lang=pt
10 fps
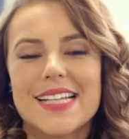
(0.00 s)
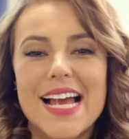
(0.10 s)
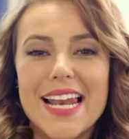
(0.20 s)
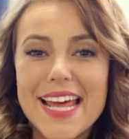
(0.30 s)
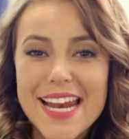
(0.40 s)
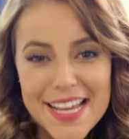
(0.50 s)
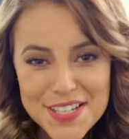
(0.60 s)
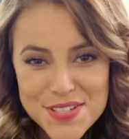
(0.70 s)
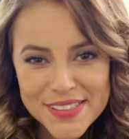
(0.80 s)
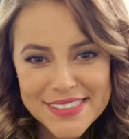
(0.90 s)
Galera, é
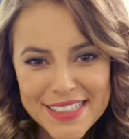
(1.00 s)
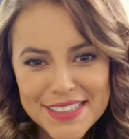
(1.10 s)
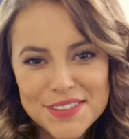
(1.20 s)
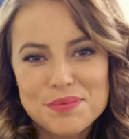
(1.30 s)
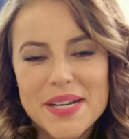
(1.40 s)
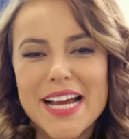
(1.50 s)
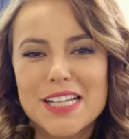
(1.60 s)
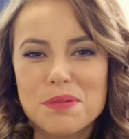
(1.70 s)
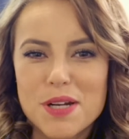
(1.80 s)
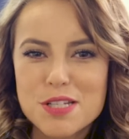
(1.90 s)
isso então.
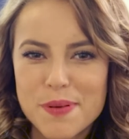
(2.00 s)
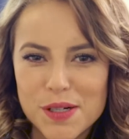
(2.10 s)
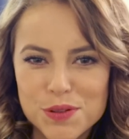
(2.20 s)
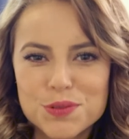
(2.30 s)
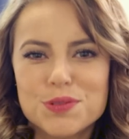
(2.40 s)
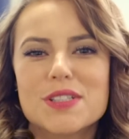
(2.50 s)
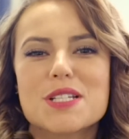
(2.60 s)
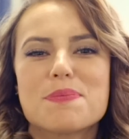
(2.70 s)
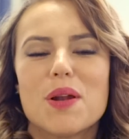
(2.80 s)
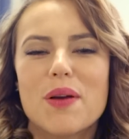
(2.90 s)
Obrigada pelas
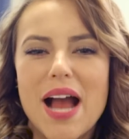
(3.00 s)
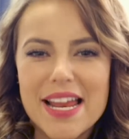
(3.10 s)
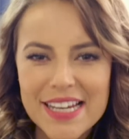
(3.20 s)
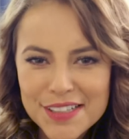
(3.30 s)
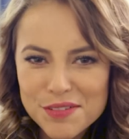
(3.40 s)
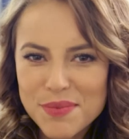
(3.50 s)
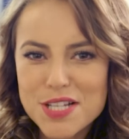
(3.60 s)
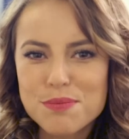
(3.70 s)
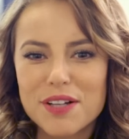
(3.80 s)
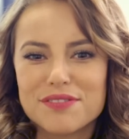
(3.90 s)
perguntas, pelo carinho
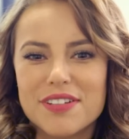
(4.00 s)
mais uma